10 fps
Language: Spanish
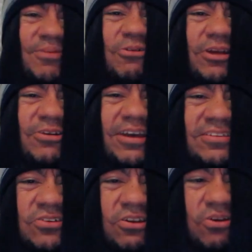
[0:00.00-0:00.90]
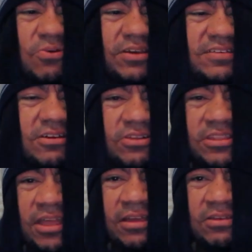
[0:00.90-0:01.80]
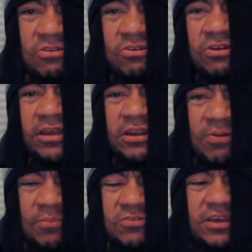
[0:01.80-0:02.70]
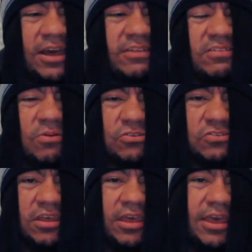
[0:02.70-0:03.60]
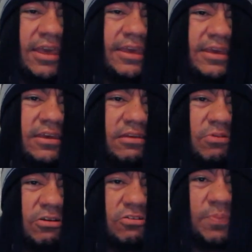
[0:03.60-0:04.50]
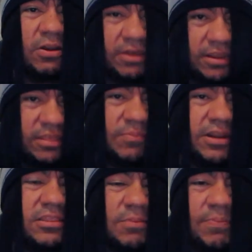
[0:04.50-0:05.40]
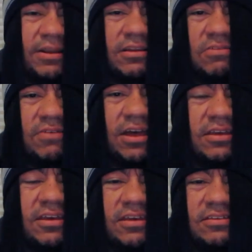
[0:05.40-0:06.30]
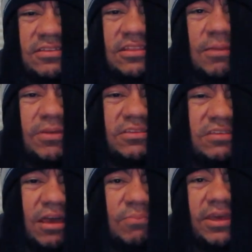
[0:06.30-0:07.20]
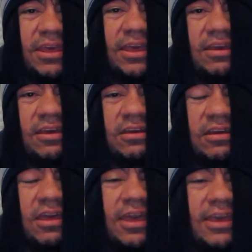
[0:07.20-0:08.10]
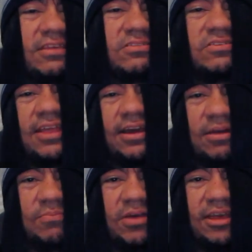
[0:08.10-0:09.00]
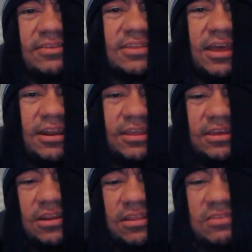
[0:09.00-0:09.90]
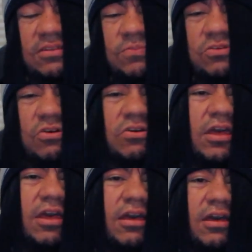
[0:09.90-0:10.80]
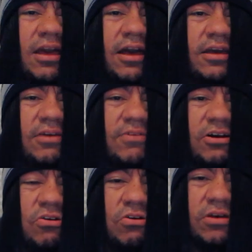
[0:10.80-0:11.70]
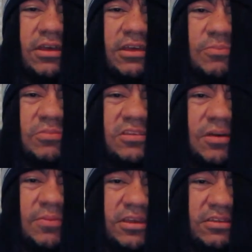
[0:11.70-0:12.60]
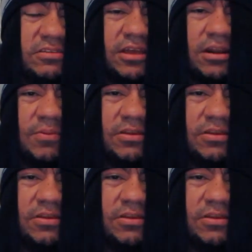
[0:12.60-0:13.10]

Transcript: Pero bueno, eso es lo que voy a hacer ahorita. Yo creo que aquí lo vamos a dejar, chavos. Y bueno, espero que le den manita para arriba. Este, también síganme en Instagram. Ahí está el link en la descripción. Ahí abajo. Eh, síganme en Instagram.